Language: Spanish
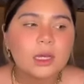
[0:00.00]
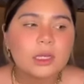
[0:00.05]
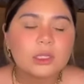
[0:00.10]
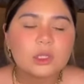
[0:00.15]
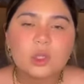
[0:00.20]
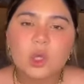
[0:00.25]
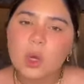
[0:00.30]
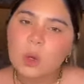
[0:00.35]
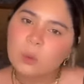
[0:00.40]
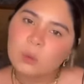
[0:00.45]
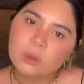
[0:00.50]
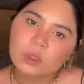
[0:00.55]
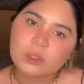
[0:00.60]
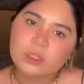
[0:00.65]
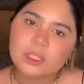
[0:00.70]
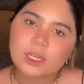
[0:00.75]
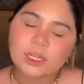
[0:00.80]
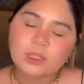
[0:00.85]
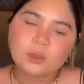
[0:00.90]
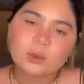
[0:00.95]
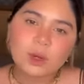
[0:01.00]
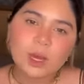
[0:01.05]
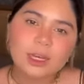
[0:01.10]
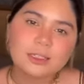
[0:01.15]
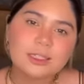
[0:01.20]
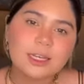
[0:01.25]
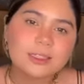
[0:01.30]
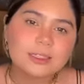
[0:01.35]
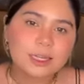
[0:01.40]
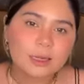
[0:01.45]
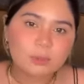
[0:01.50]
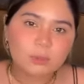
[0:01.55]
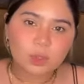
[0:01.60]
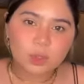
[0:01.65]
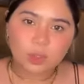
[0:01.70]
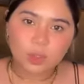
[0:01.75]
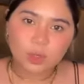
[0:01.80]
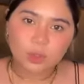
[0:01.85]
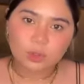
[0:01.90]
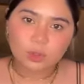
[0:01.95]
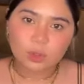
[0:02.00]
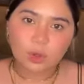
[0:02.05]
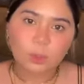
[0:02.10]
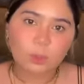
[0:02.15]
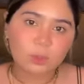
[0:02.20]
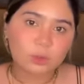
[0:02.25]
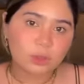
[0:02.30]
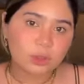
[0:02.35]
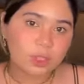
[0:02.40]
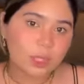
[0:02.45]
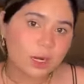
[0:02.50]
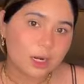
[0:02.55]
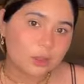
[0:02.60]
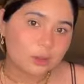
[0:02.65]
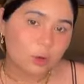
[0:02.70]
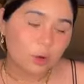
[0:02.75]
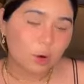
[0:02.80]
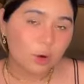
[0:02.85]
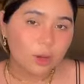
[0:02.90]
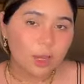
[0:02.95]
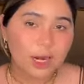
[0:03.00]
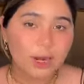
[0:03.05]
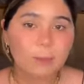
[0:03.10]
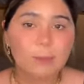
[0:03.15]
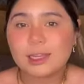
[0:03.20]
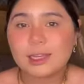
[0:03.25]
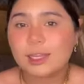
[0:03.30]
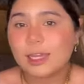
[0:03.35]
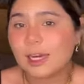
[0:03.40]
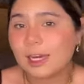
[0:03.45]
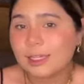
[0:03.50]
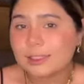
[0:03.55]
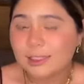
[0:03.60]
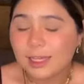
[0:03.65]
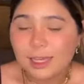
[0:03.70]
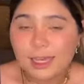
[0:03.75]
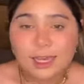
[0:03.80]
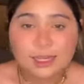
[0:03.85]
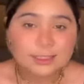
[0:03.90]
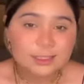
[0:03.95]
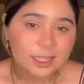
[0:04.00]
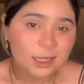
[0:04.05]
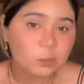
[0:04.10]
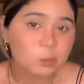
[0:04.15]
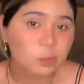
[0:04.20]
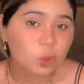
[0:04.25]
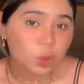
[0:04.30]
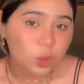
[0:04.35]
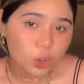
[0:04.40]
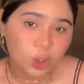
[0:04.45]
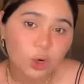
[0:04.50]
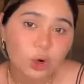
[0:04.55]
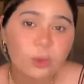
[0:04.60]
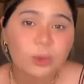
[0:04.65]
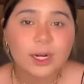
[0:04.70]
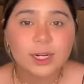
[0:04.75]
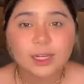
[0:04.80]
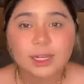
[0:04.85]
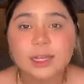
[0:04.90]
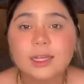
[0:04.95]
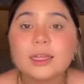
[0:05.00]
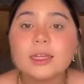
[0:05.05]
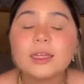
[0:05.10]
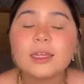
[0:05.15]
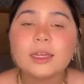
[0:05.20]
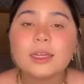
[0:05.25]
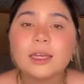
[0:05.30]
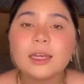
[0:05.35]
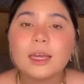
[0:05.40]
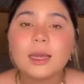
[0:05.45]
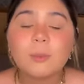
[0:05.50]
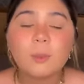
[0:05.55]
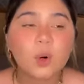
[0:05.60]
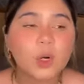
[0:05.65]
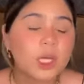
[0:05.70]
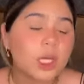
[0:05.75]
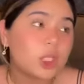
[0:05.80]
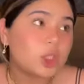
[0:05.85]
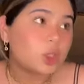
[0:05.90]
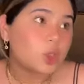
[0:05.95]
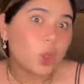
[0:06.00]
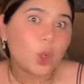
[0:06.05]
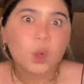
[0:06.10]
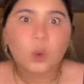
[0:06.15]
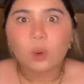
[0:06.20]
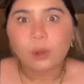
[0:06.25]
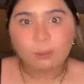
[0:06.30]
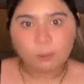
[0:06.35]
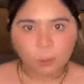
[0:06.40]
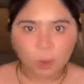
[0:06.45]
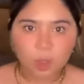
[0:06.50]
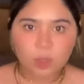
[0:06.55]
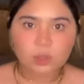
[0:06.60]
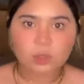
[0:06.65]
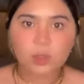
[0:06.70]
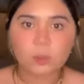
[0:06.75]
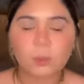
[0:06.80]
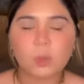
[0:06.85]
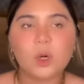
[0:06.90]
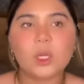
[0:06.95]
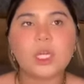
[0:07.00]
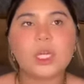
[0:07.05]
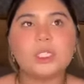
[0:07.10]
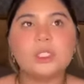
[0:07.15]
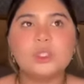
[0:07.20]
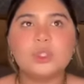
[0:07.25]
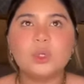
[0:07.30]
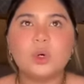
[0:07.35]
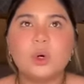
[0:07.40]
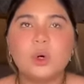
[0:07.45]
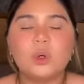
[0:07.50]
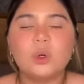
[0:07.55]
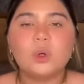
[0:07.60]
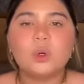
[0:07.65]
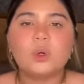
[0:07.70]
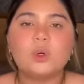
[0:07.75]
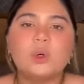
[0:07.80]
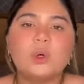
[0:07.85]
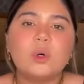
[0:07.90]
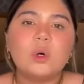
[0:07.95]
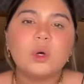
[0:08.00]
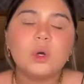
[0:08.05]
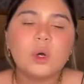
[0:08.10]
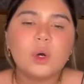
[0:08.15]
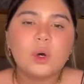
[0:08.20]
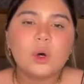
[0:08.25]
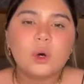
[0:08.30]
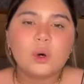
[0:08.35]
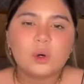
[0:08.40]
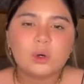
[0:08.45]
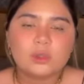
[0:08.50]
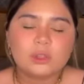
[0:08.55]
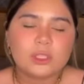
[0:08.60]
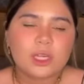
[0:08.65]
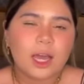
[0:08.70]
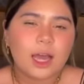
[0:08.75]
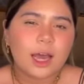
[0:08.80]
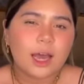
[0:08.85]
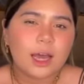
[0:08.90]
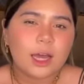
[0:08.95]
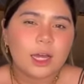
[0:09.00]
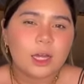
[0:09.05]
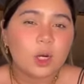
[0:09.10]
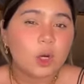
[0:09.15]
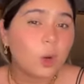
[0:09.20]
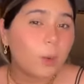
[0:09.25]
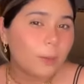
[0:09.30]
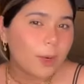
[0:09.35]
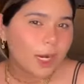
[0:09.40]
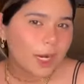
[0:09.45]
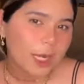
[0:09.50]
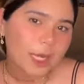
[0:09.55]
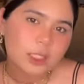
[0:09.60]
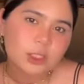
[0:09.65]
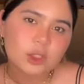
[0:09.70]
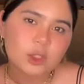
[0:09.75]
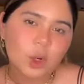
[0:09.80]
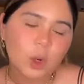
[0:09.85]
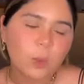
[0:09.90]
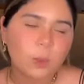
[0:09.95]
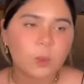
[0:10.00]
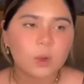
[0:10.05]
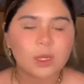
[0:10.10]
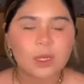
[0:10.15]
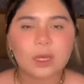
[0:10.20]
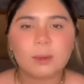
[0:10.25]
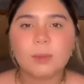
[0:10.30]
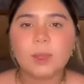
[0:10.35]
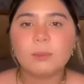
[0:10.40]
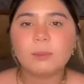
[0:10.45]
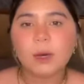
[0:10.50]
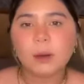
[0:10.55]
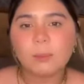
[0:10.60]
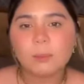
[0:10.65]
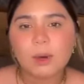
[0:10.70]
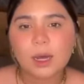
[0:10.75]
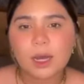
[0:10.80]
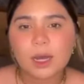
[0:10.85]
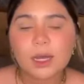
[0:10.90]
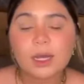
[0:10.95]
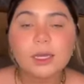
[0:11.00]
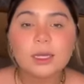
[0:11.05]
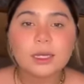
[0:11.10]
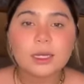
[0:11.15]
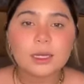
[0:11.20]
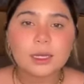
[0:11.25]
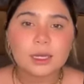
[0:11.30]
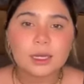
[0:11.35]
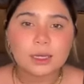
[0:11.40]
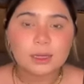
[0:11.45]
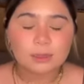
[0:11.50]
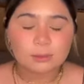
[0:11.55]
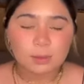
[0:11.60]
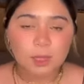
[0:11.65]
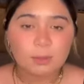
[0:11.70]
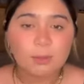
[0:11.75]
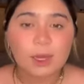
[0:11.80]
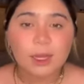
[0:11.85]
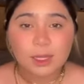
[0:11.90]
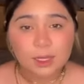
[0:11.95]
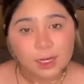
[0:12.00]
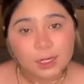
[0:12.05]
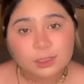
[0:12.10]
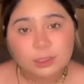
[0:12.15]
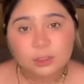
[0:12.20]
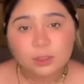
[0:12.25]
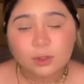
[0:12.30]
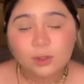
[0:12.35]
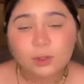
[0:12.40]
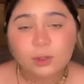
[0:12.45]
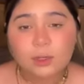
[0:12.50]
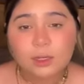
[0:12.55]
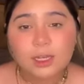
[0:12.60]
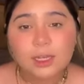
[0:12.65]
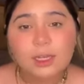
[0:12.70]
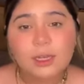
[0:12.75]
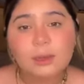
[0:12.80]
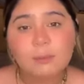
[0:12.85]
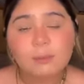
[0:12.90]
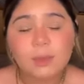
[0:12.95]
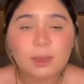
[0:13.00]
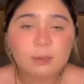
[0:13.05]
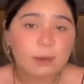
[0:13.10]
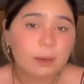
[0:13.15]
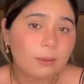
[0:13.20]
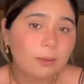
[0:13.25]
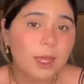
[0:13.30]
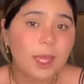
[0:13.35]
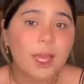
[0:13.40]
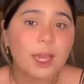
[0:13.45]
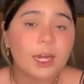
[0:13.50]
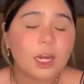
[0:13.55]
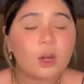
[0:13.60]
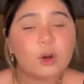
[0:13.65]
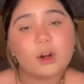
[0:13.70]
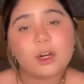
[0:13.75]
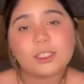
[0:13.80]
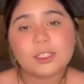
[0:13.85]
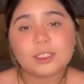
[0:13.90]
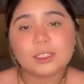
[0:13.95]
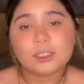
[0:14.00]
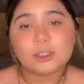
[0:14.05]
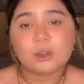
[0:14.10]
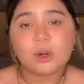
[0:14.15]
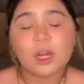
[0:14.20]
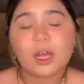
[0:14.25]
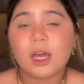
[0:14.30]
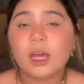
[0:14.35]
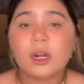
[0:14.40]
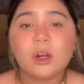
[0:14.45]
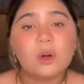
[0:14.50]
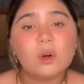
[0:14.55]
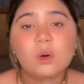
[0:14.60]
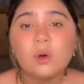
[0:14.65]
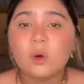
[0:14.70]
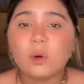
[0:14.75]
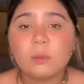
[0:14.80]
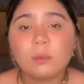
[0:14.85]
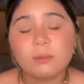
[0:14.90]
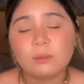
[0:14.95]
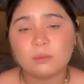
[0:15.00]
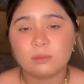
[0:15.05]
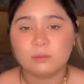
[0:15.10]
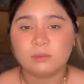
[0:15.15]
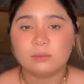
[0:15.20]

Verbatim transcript: todo el mundo tiene su casa excepto yo, todo el mundo tiene todo lo que le pertenece excepto yo, ¿verdad? Porque yo no importo, porque yo no, o sea, no merezco, porque mi papá, mi padrastro, vive bien y no necesito nada. No,